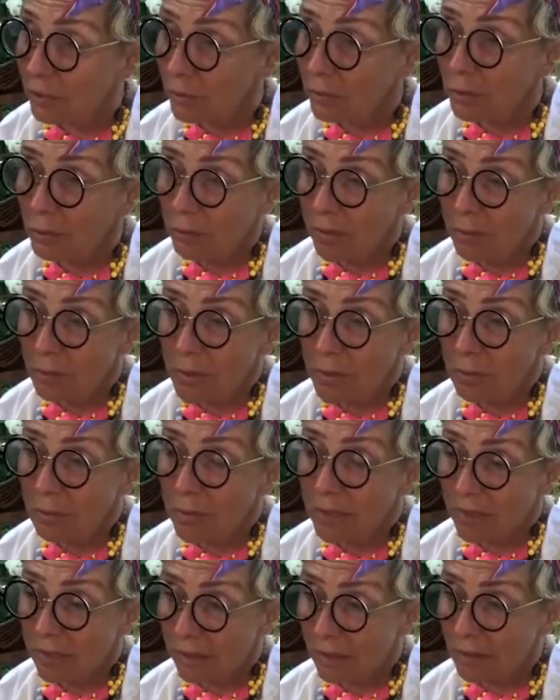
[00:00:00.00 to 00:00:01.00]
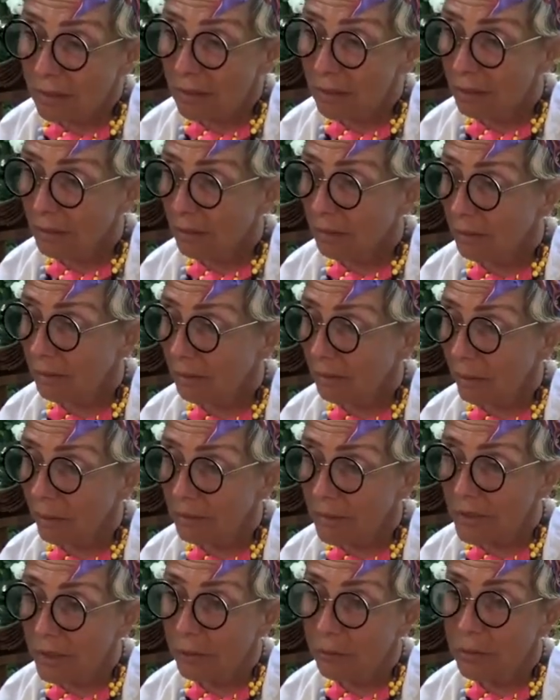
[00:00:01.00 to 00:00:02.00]
например, мне а, там
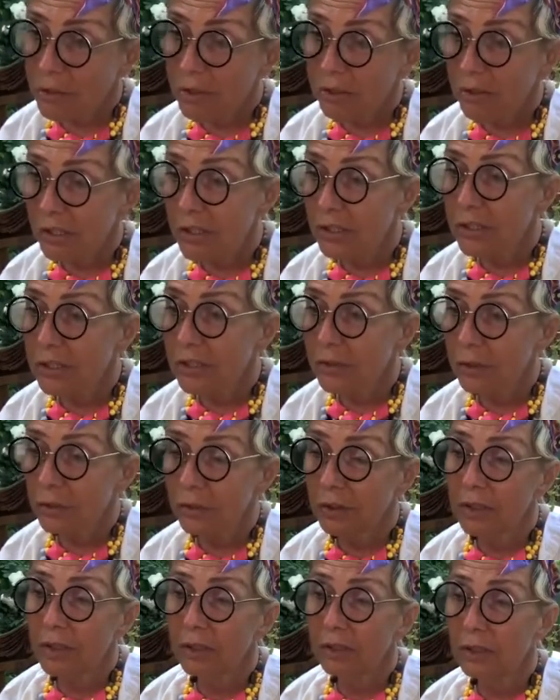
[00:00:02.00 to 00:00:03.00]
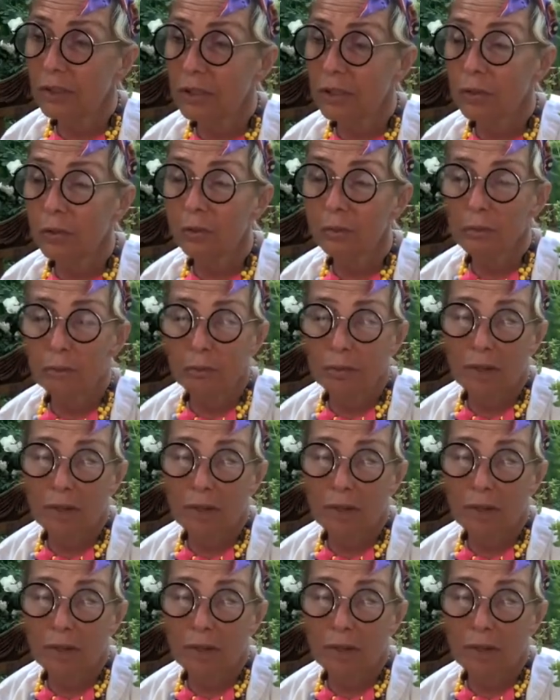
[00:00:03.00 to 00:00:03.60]
следующие 30-40 лет еще